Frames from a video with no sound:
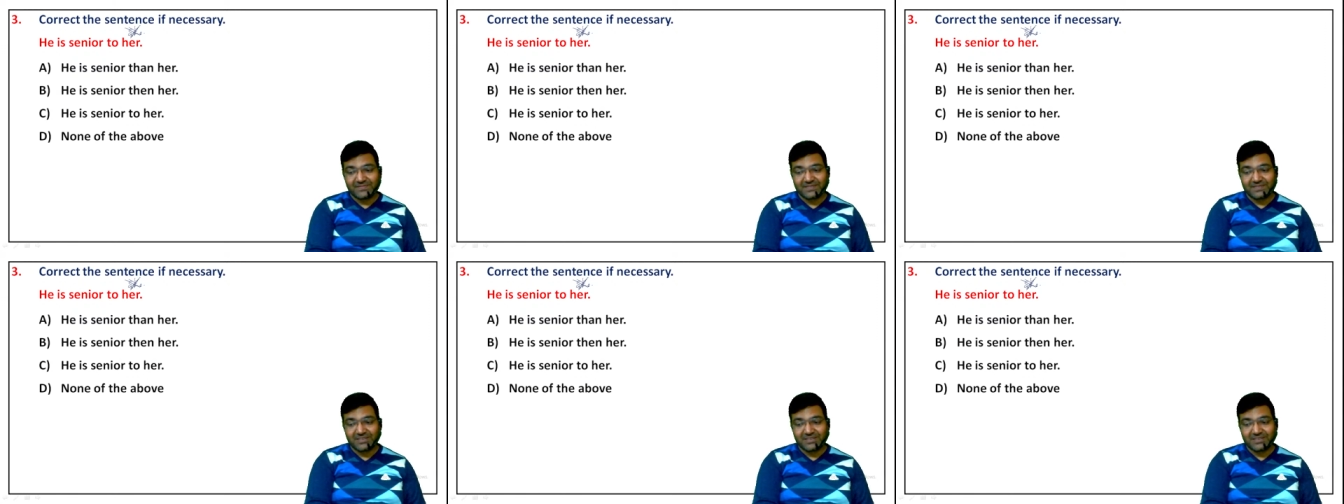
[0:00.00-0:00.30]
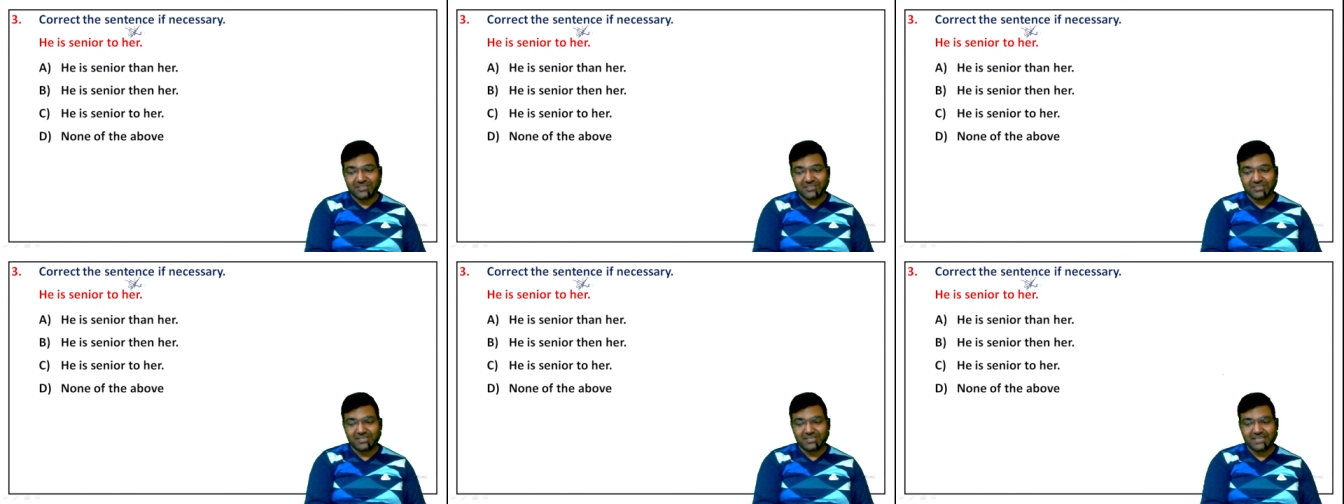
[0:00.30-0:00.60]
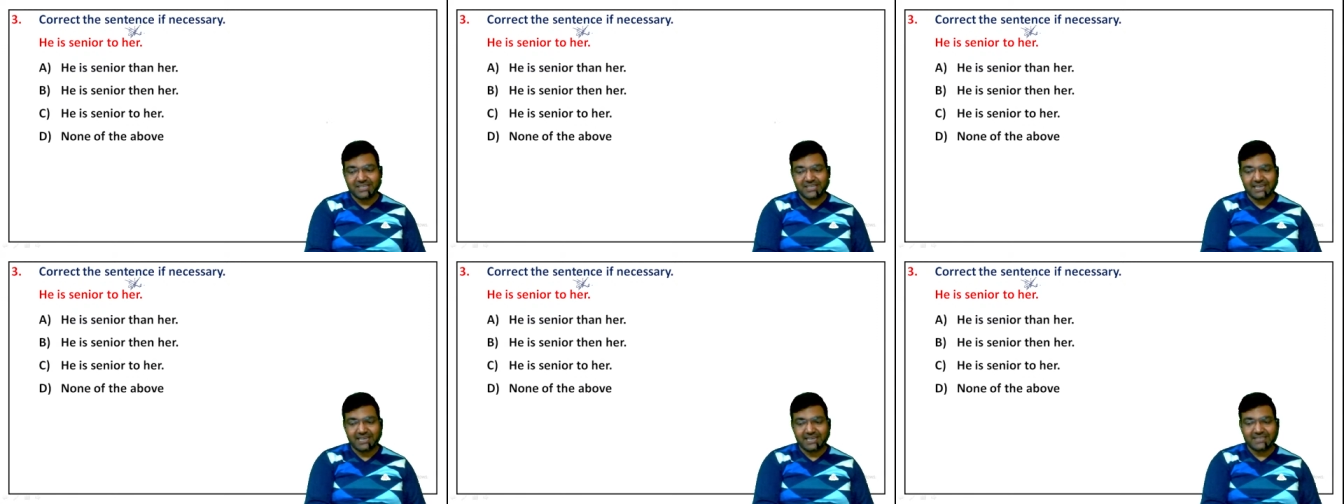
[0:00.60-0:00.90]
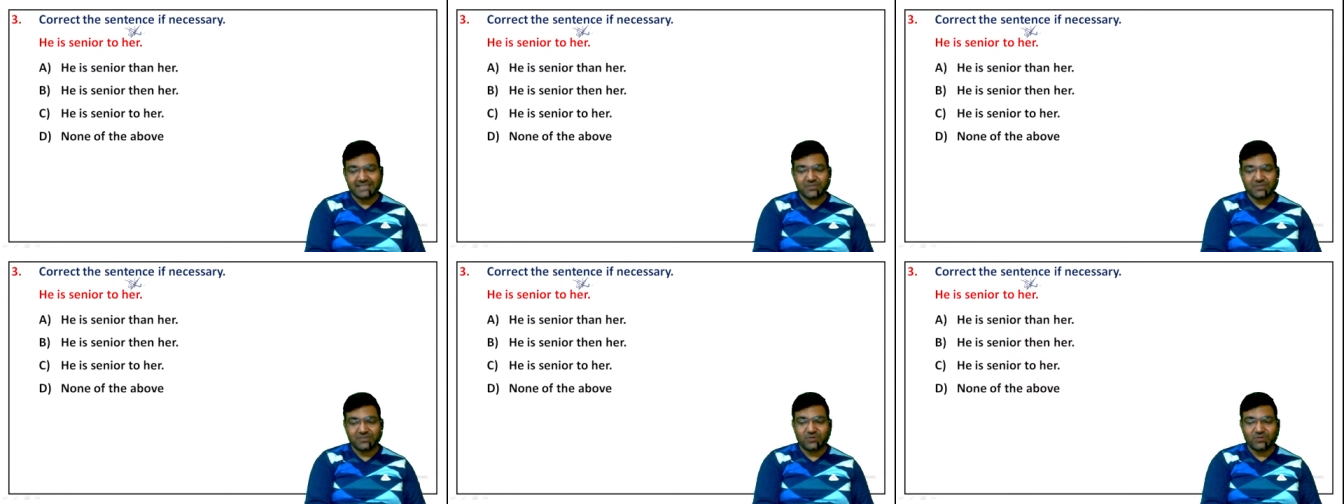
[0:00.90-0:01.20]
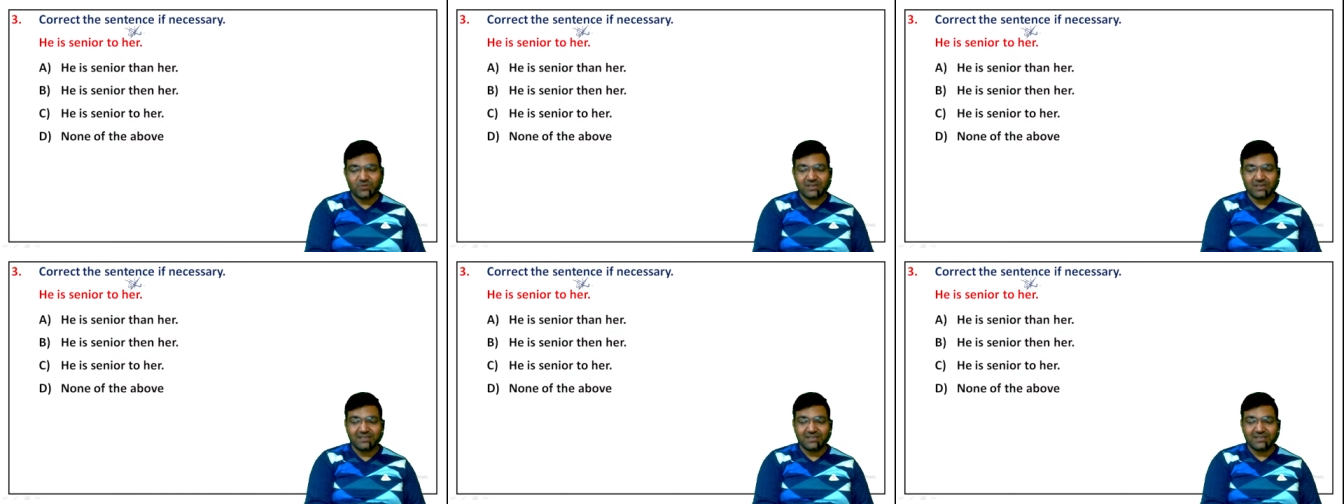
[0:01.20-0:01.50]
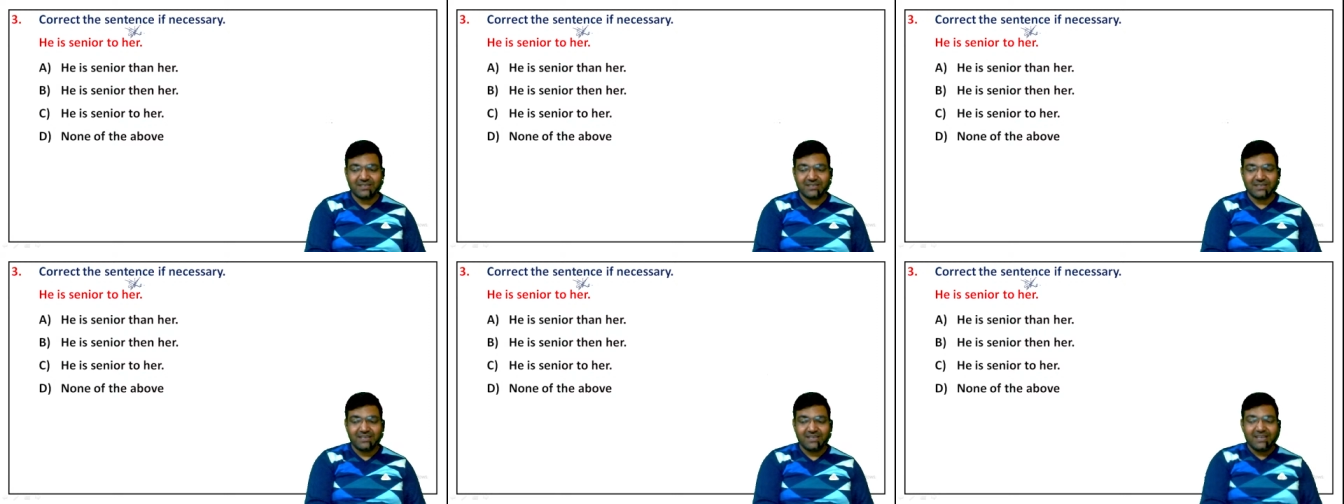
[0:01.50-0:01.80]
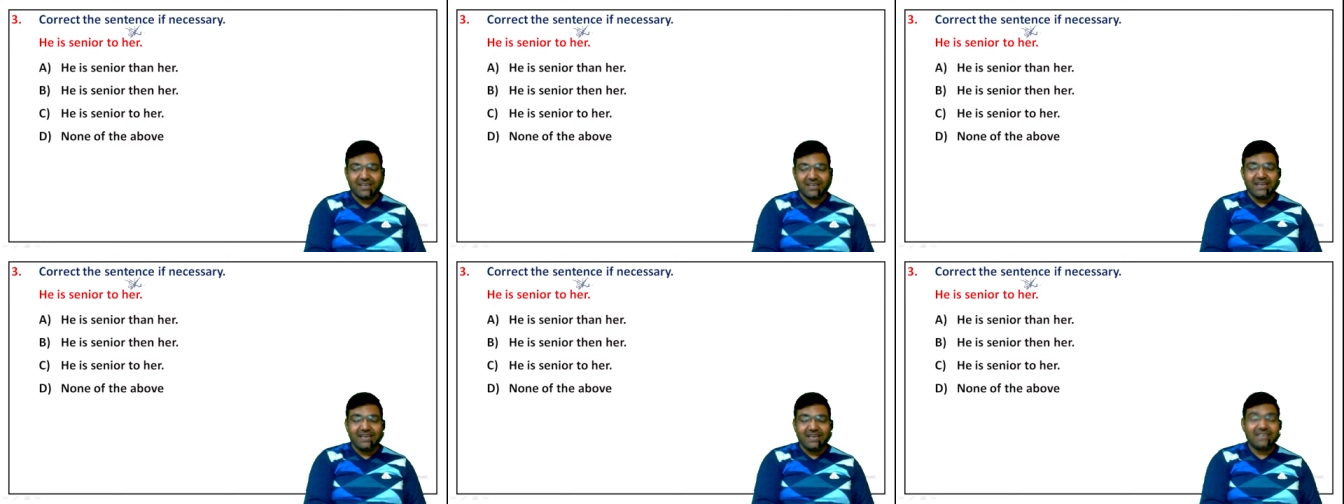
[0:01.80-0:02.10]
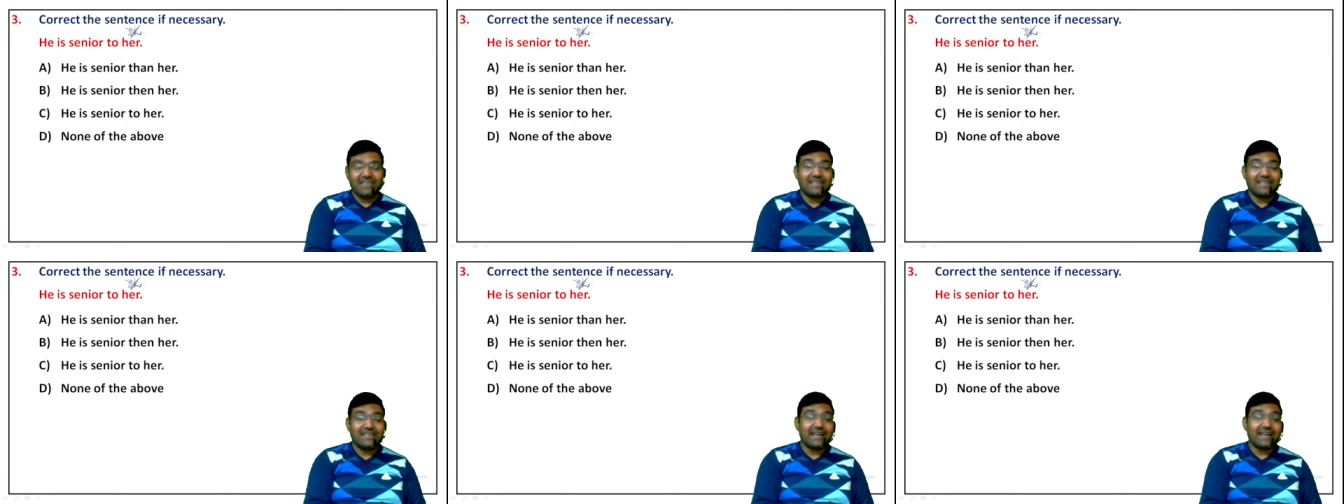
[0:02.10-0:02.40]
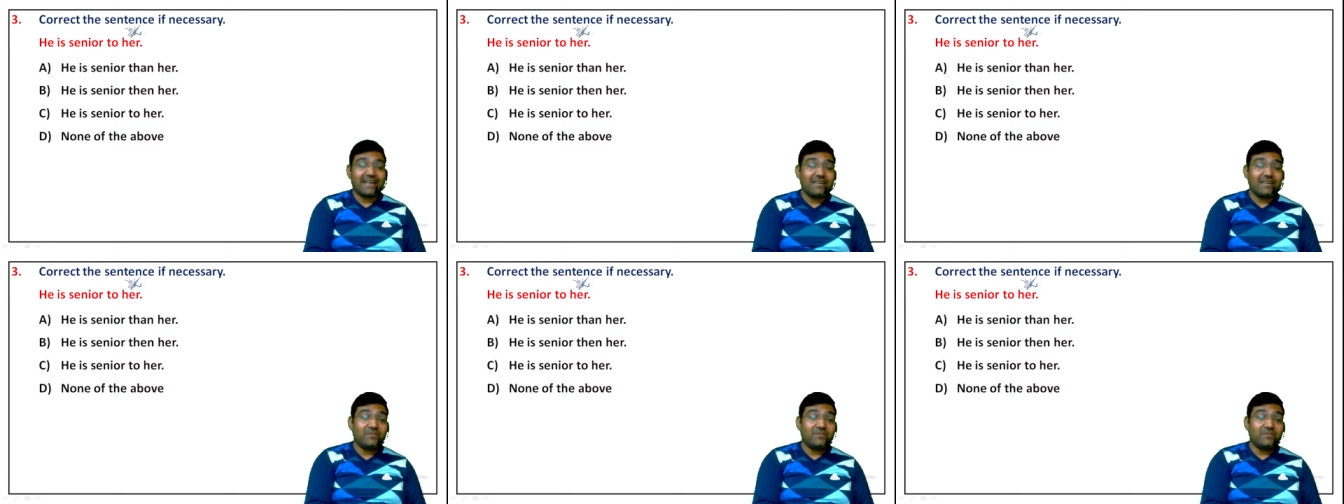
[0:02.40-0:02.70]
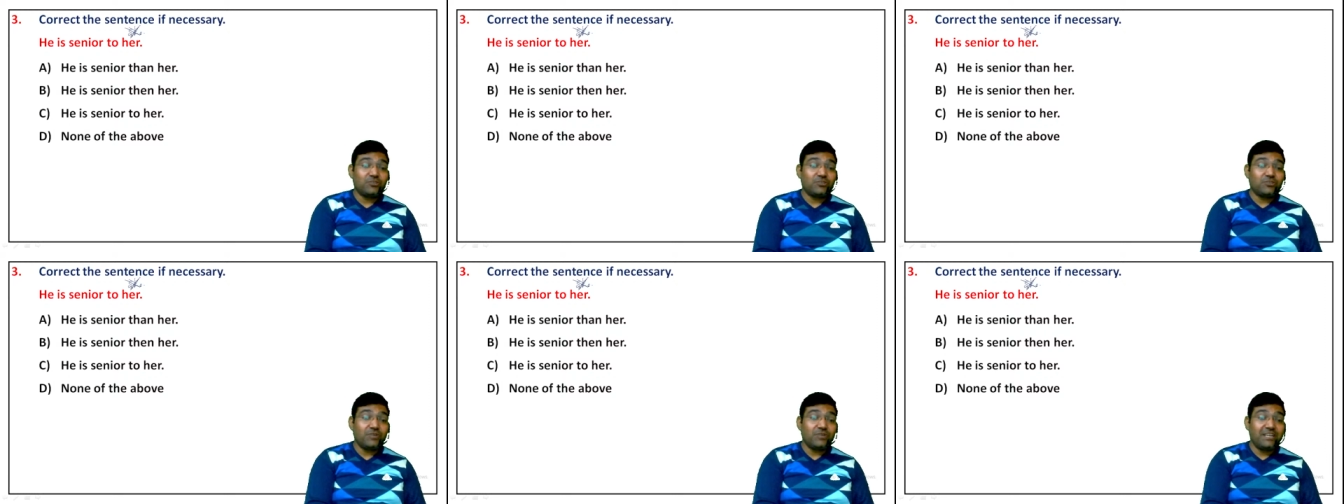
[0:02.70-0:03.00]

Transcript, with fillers: कंचन ये कैसे होगा एग्जैक्टली exactly बच्चों